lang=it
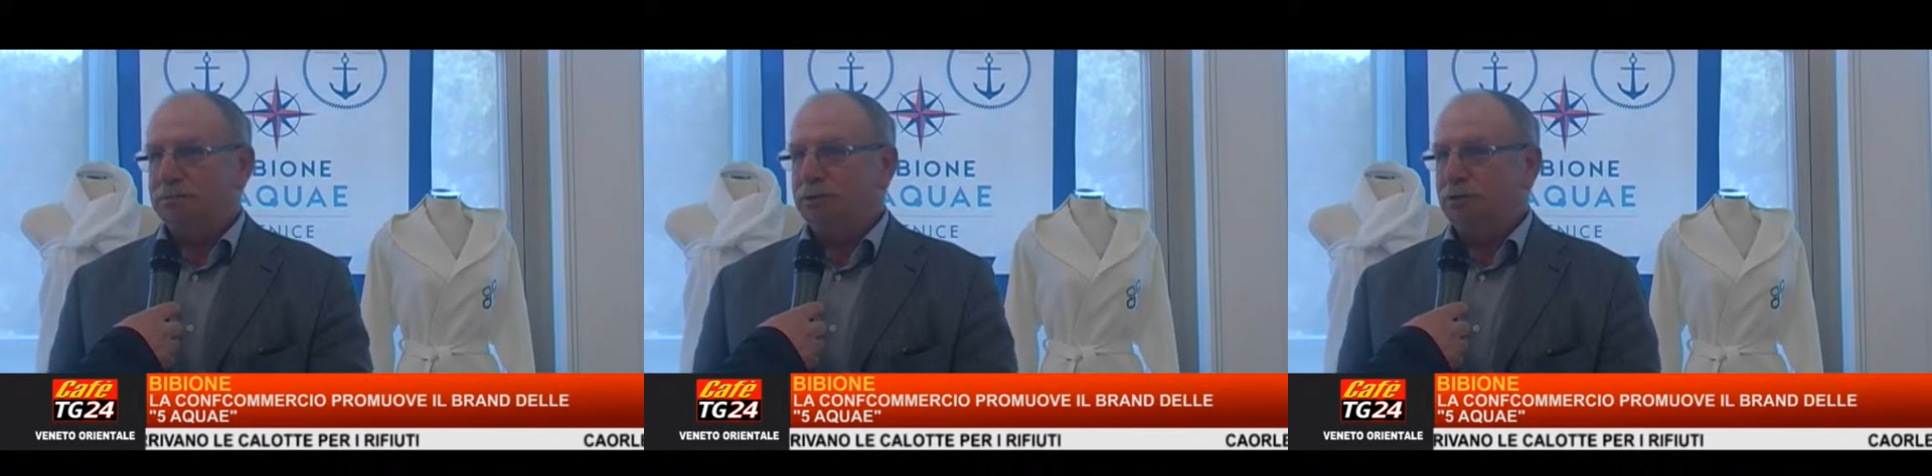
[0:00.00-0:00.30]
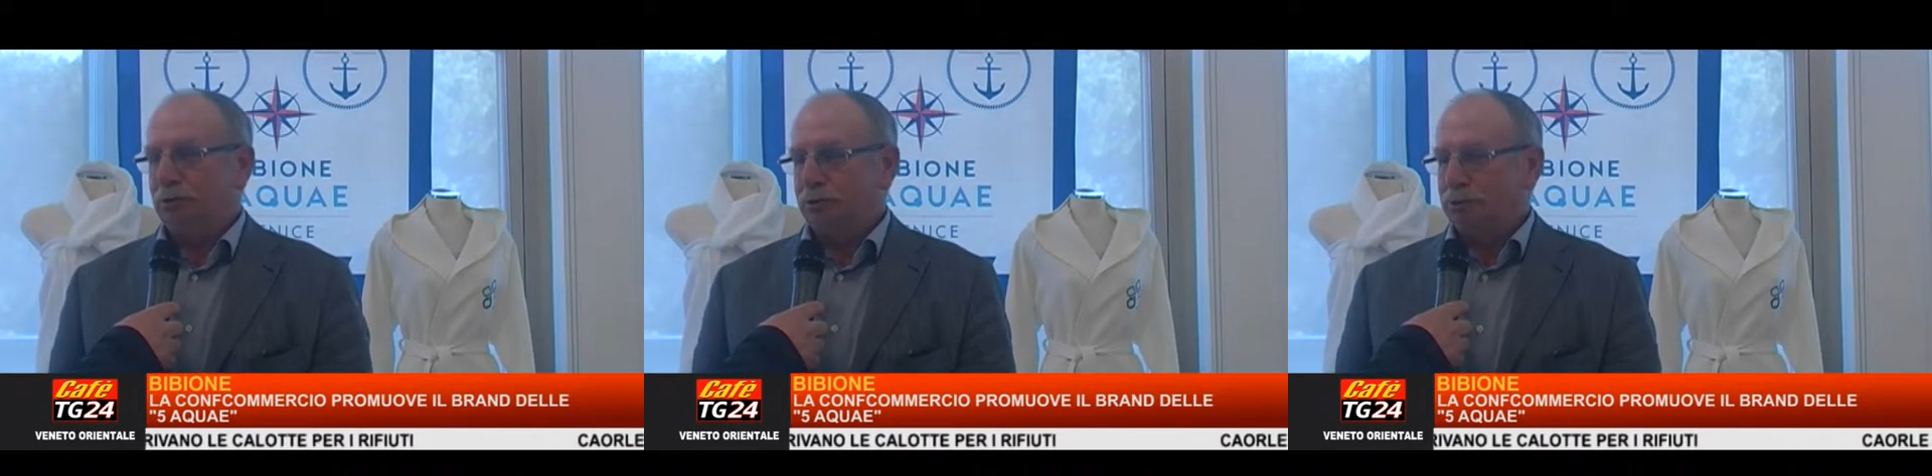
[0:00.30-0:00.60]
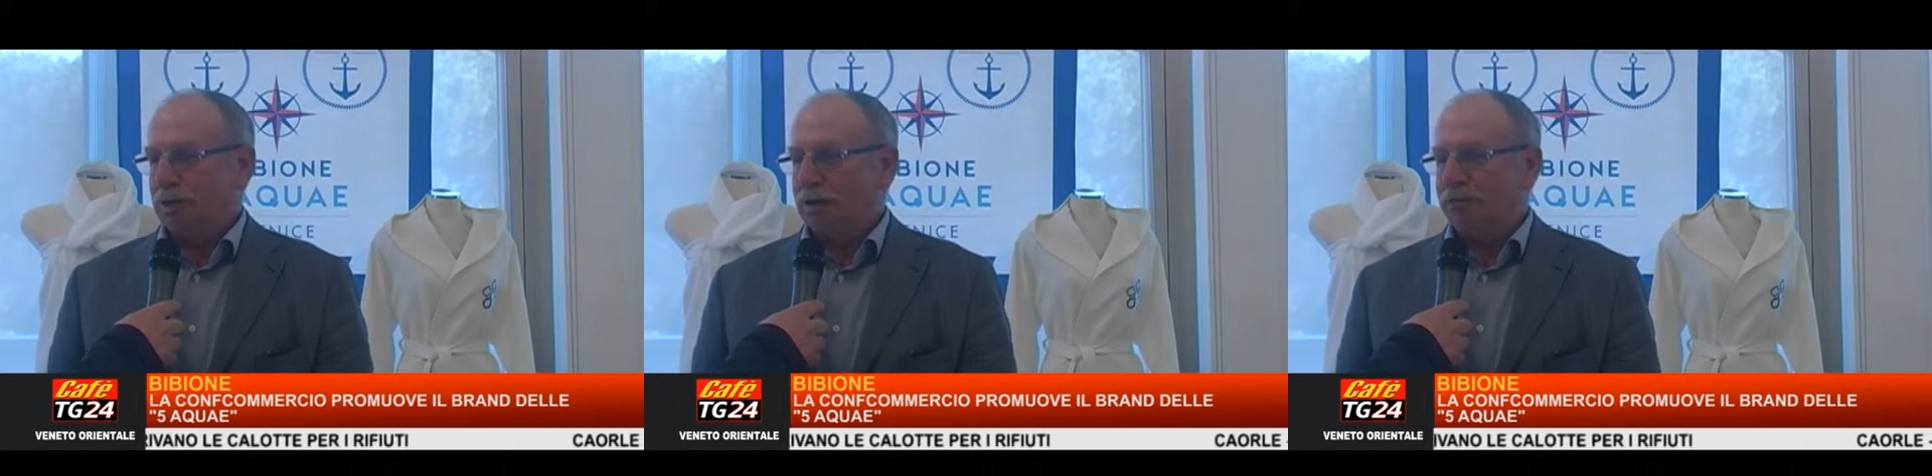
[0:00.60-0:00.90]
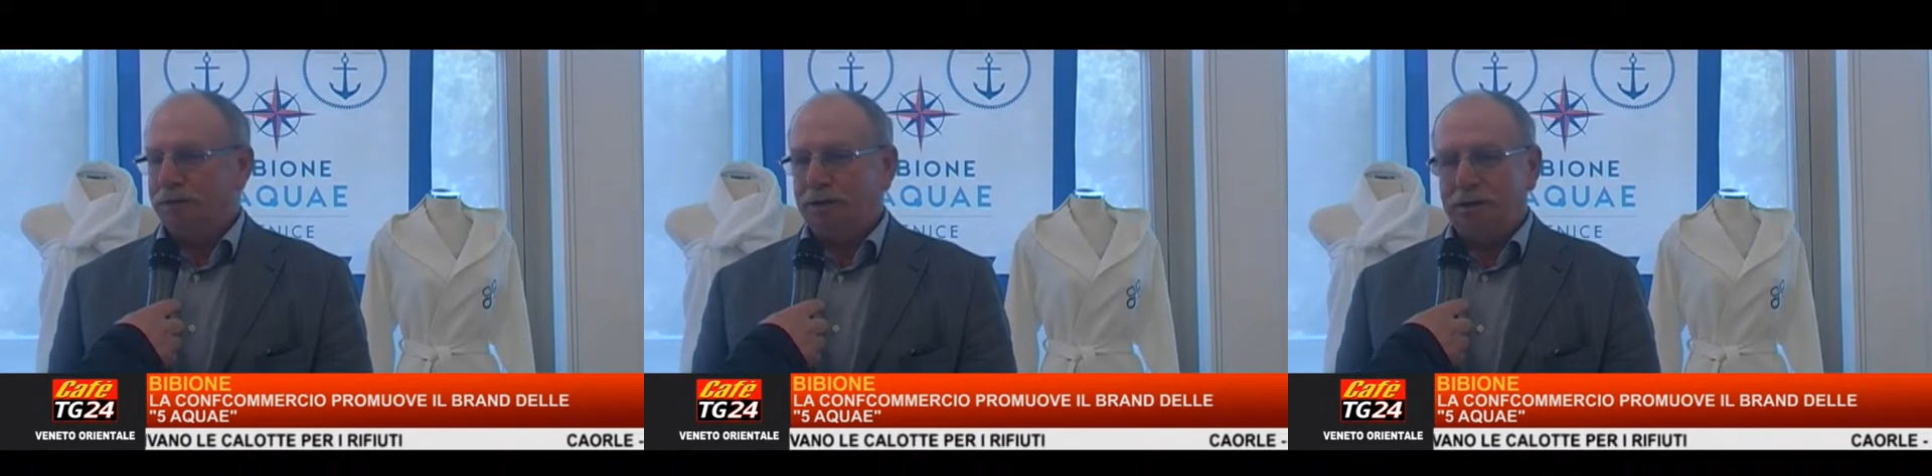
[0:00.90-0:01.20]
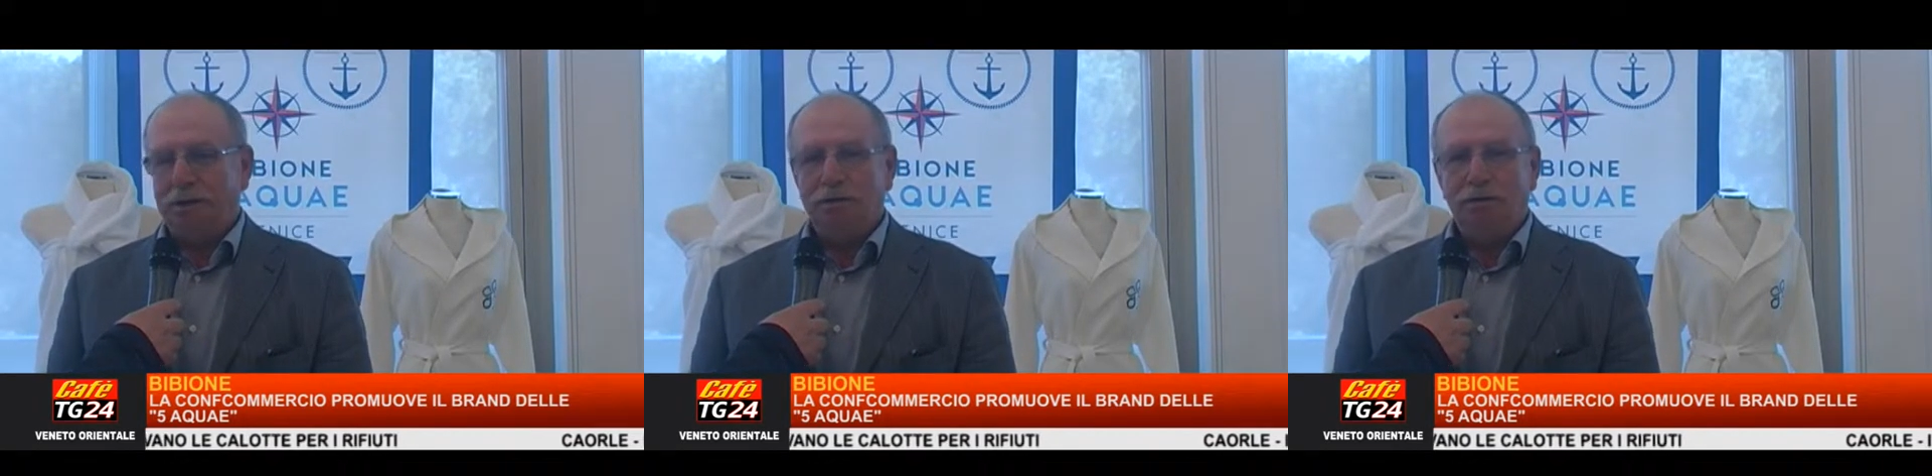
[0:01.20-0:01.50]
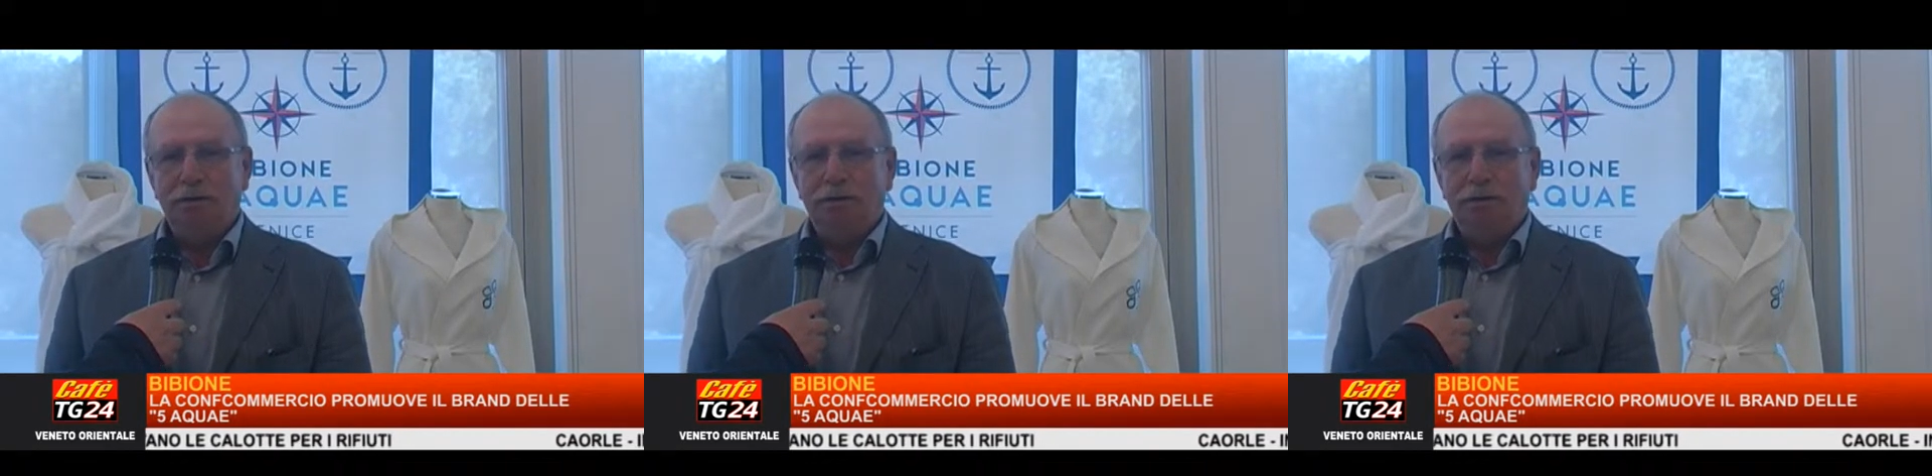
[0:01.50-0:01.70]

signor Nosella Federico,